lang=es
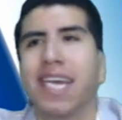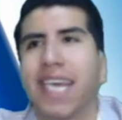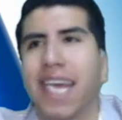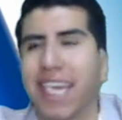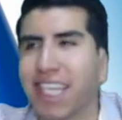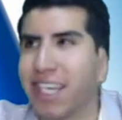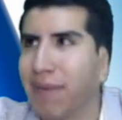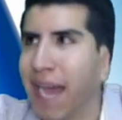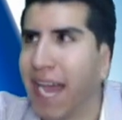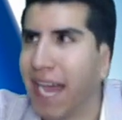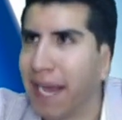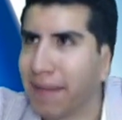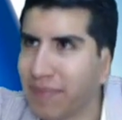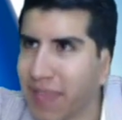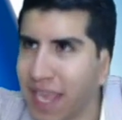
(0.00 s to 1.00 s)
que si
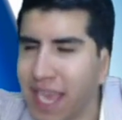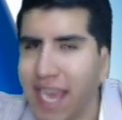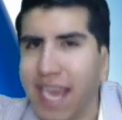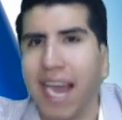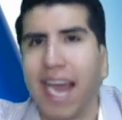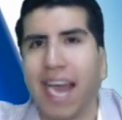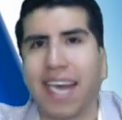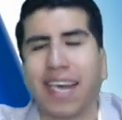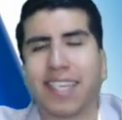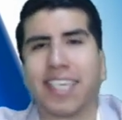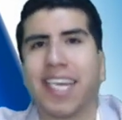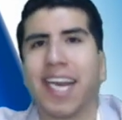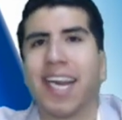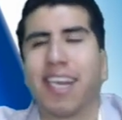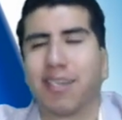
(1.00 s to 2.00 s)
va a
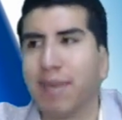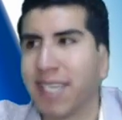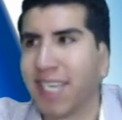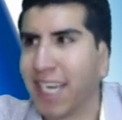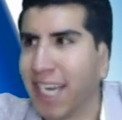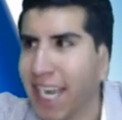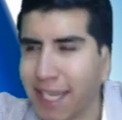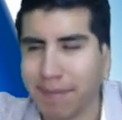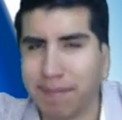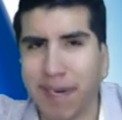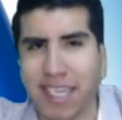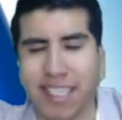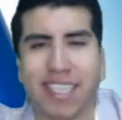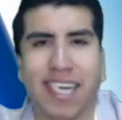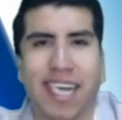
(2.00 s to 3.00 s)
cancelar las mañaneras
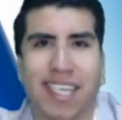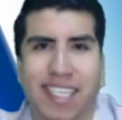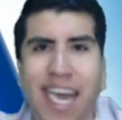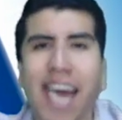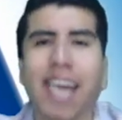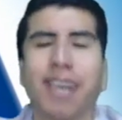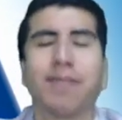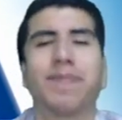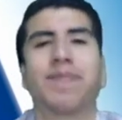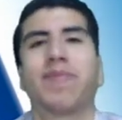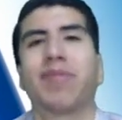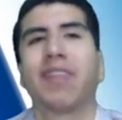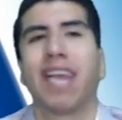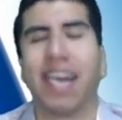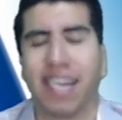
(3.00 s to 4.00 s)
para descansar,
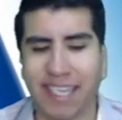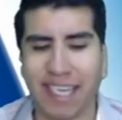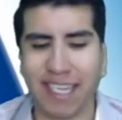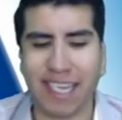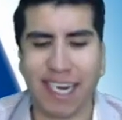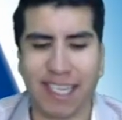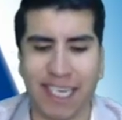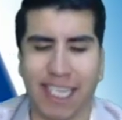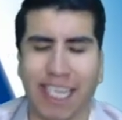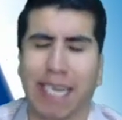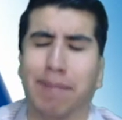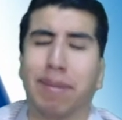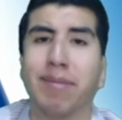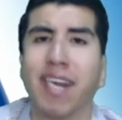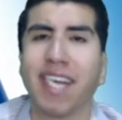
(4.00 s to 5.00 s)
etcétera,
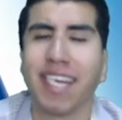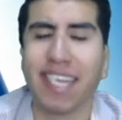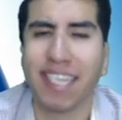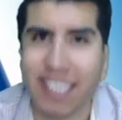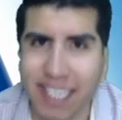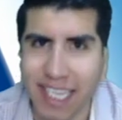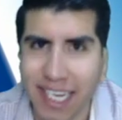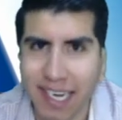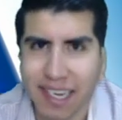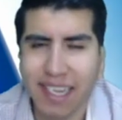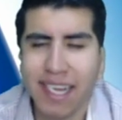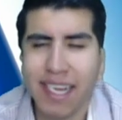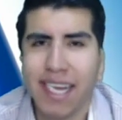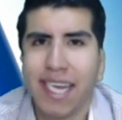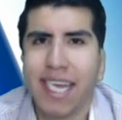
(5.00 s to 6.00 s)
etcétera. Primero hay que decir
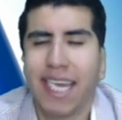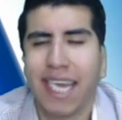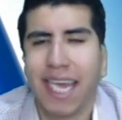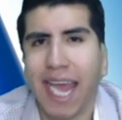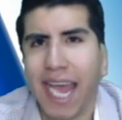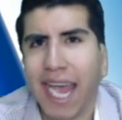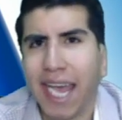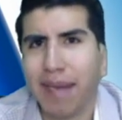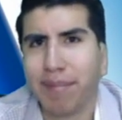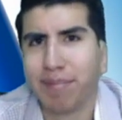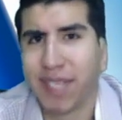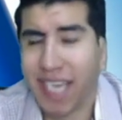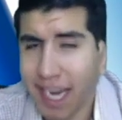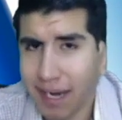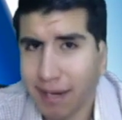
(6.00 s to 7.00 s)
que
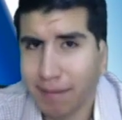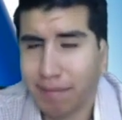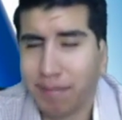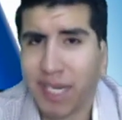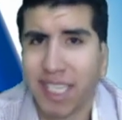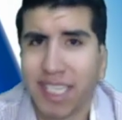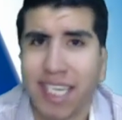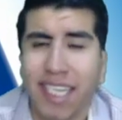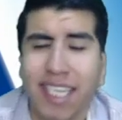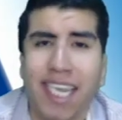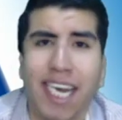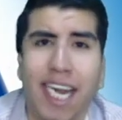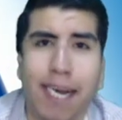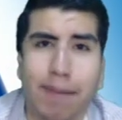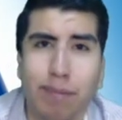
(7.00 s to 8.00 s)
ser presidente
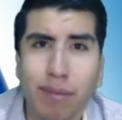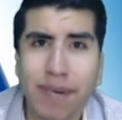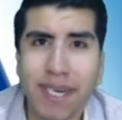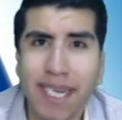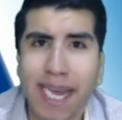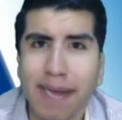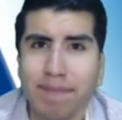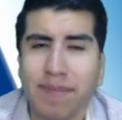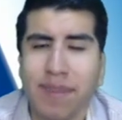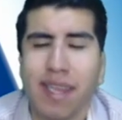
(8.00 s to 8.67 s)
de la República